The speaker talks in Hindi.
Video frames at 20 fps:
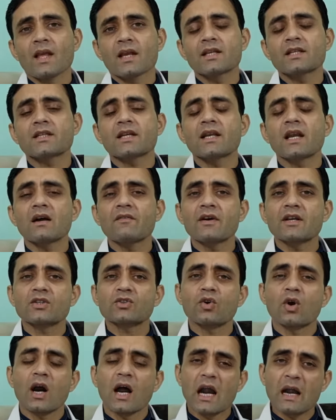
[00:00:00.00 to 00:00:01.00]
इसके अलावा
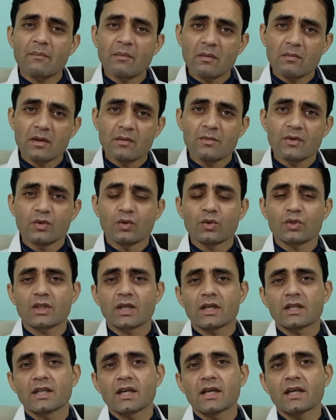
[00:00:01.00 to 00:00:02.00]
इसको हार्ट बन में भी यूज़
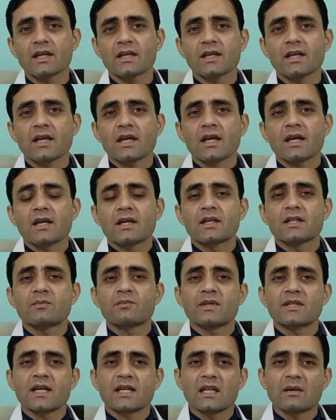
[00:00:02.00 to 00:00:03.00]
करते हैं
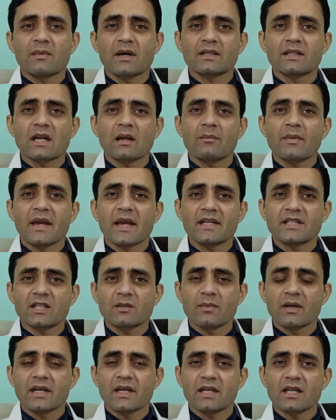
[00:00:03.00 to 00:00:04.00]
इसमें ज़्यादा मात्रा में एसिड
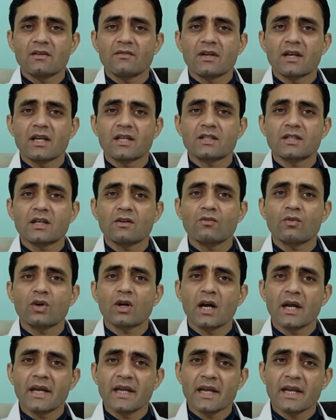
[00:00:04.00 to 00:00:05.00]
बनने की वजह से वो
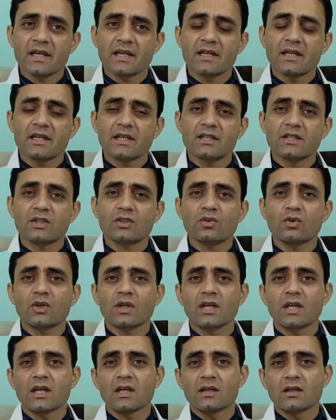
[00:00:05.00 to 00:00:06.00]
खाने की नली जिसको
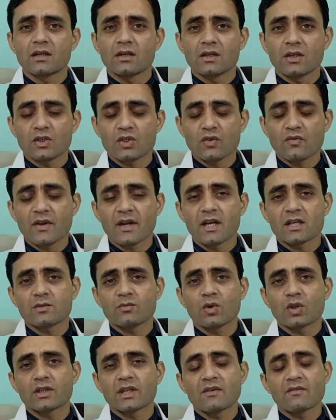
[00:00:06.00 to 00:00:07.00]
कि इसोफेगस
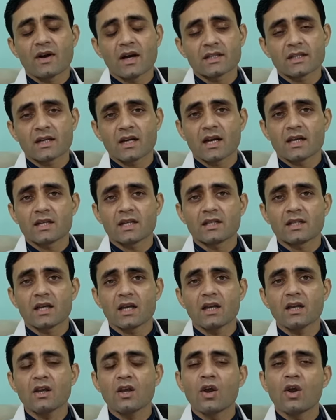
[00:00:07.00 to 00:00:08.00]
बोलते हैं वहाँ तक आ जाता
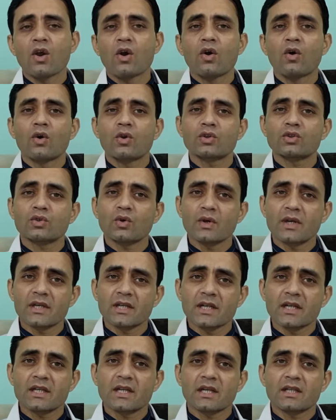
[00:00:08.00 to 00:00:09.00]
है और उसको
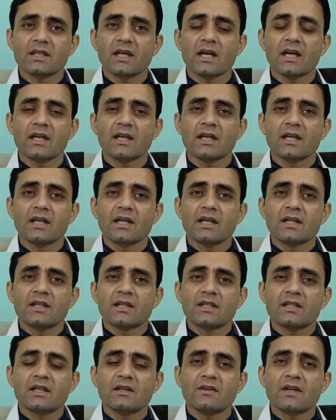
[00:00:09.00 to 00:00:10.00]
इरीटेट करता है
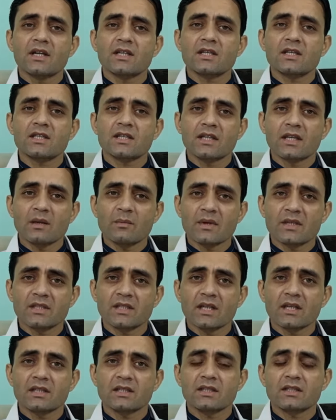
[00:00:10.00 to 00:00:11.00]
जिसकी वजह से सीने में
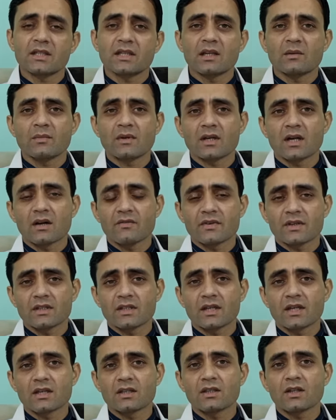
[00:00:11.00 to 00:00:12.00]
जलन सीने में काफ़ी
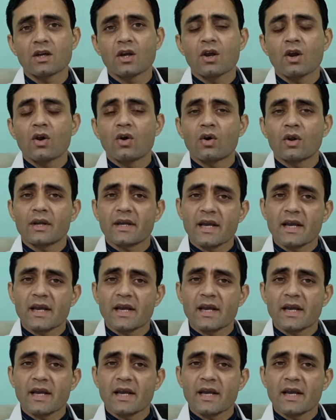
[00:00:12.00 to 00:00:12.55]
दर्द और